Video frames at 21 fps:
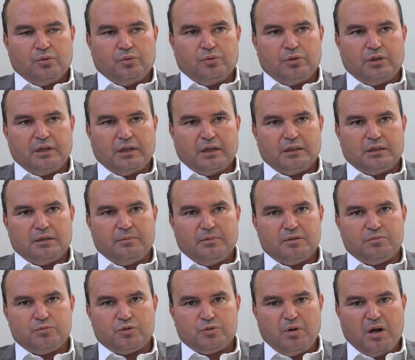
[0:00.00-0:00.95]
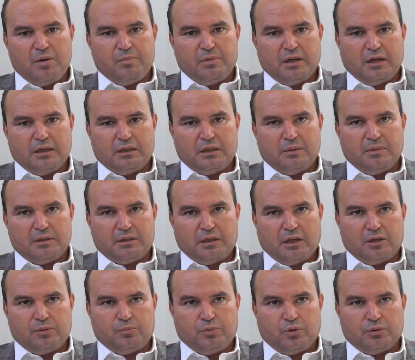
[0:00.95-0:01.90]
واللي قدمت مجموعة من
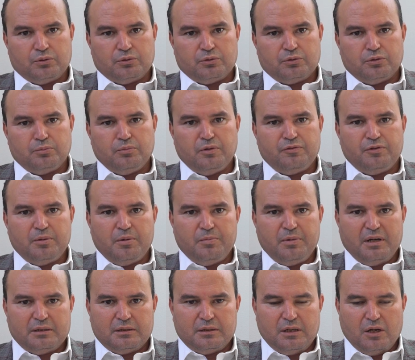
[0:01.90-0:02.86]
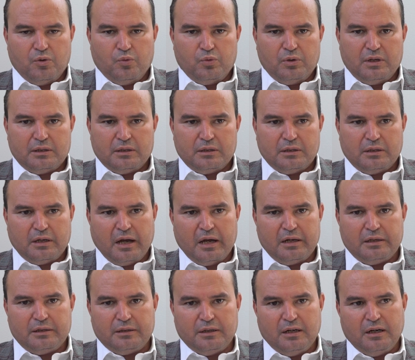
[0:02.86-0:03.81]
الخدمات عن بعد ثم فيما بعد تحولت
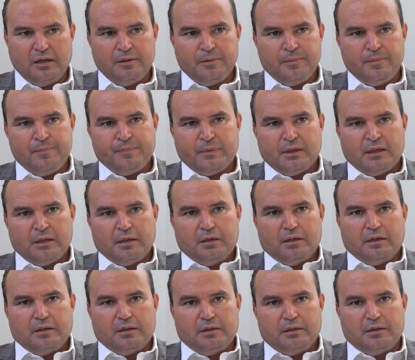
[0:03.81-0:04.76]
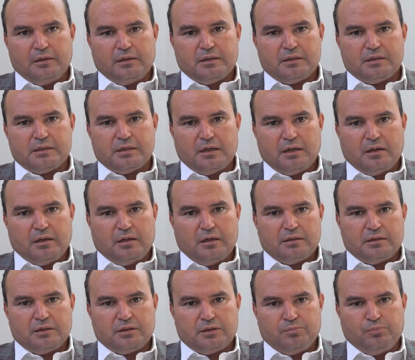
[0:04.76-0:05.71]
الخلية اللي كتصارع
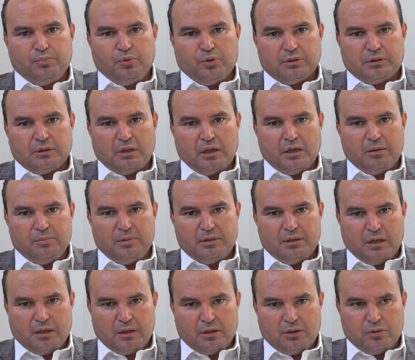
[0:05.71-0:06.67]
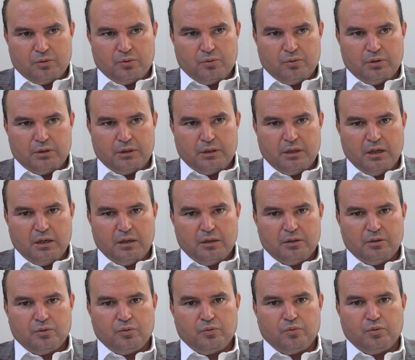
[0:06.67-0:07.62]
على تتبع الطلبه داخل
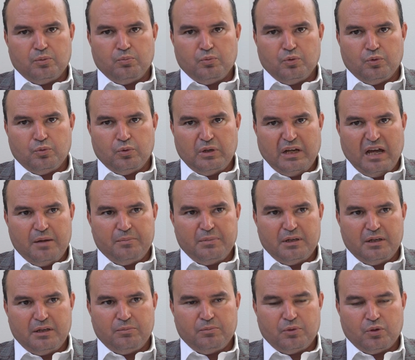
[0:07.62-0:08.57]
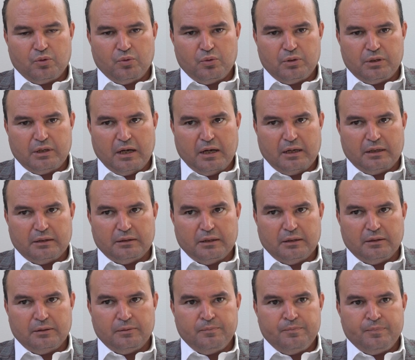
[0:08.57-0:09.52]
الكليه والعاملين بالكليه
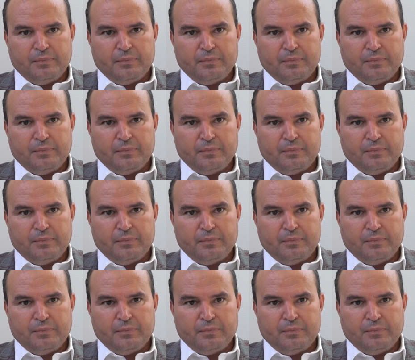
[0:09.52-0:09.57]
ايضا